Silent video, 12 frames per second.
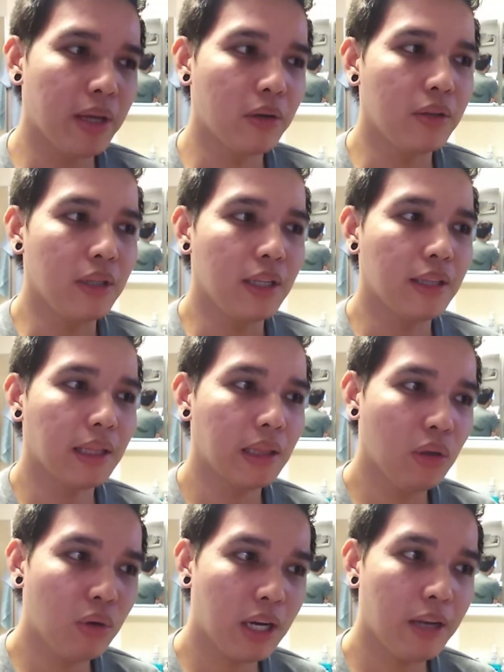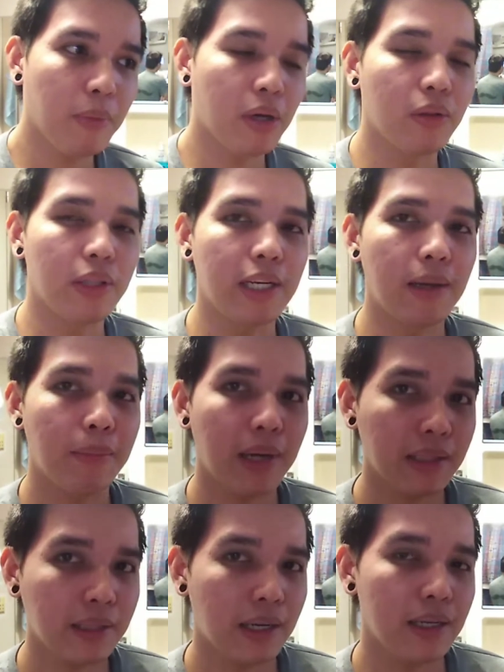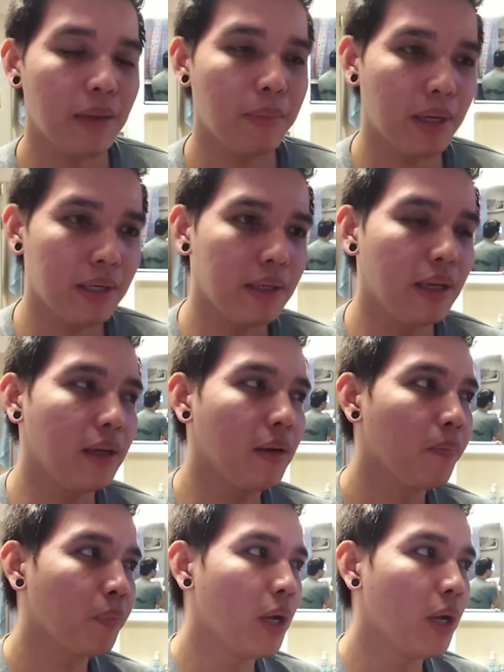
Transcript: Meron din tatluhan, meron din napatan, depende.